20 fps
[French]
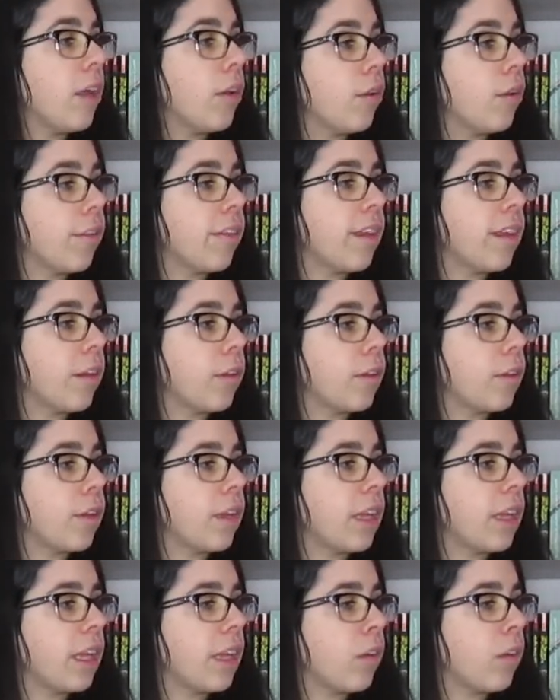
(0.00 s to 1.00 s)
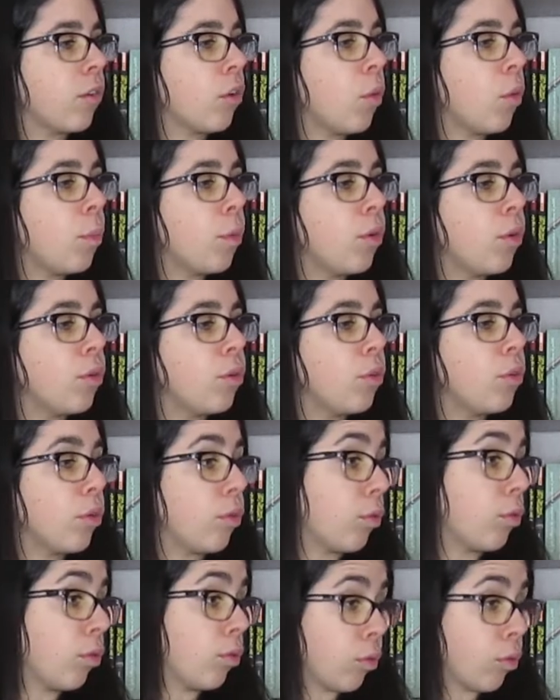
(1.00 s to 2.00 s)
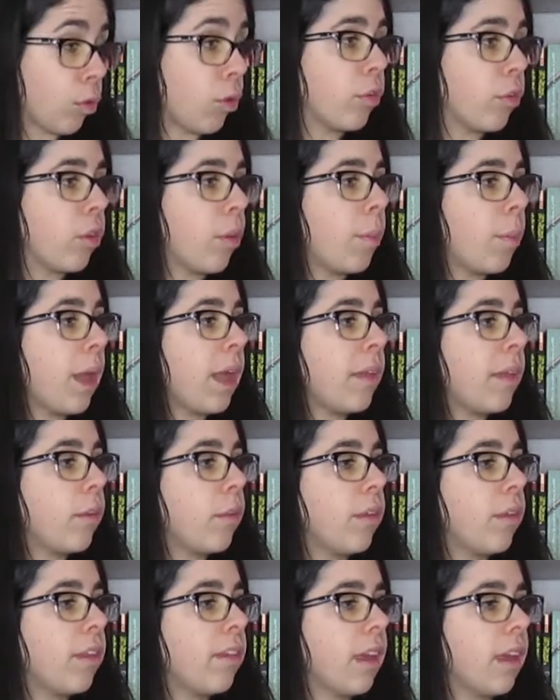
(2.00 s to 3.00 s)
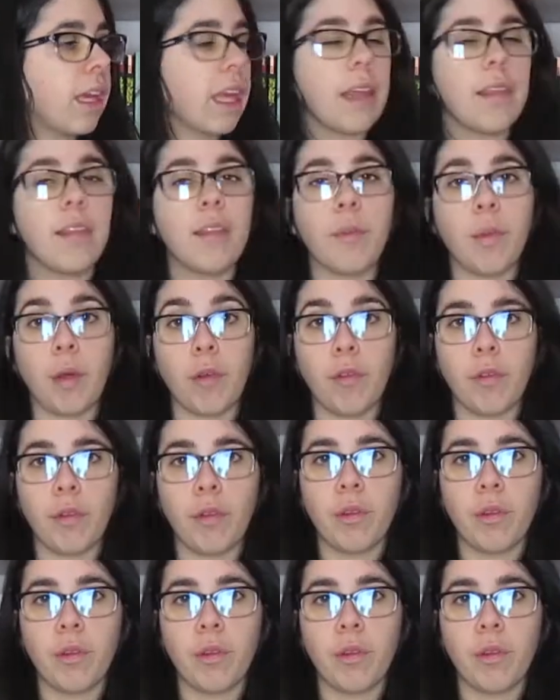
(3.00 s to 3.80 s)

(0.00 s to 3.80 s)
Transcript: Le cycle des robots, de, donc le tome 1 de Isaac Asimov.